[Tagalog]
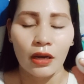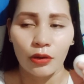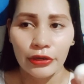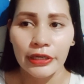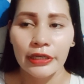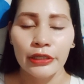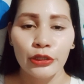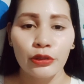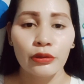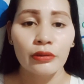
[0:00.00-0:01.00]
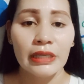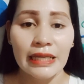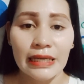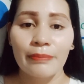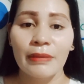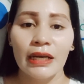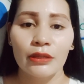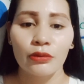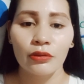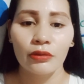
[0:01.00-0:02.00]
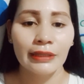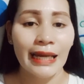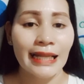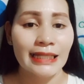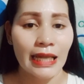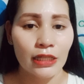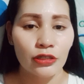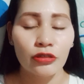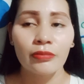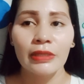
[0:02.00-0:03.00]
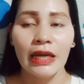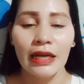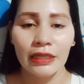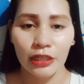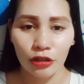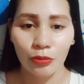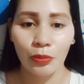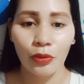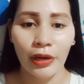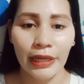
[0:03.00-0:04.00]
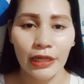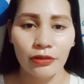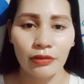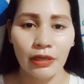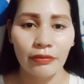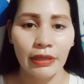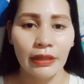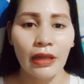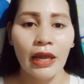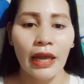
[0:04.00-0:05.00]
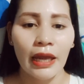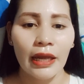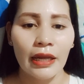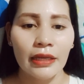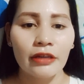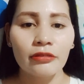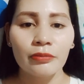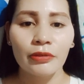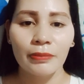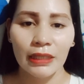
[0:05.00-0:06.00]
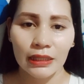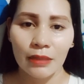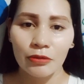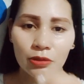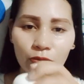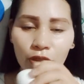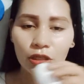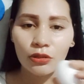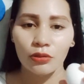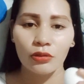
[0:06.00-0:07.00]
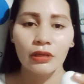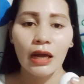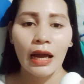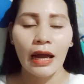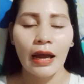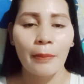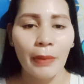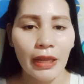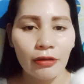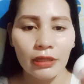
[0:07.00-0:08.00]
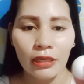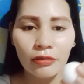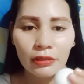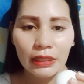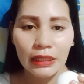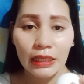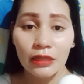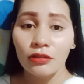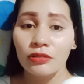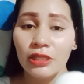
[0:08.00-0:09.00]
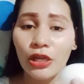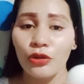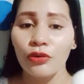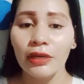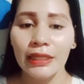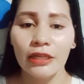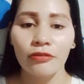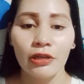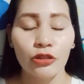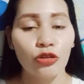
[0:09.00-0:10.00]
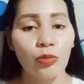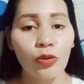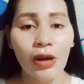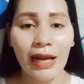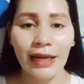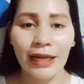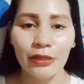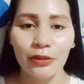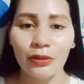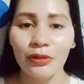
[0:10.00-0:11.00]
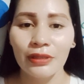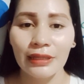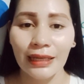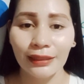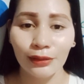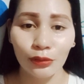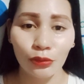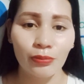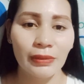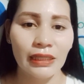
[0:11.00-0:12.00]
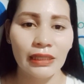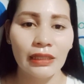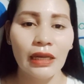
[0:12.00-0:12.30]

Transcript: or yung hirap makatulog dahil sa insomnia, ito po ay inyong gawin. And ayun po, pagkatapos mo itong uh, ah, paikot ikotin ang itlog sa iyong katawan, kumuha kayo ng tubig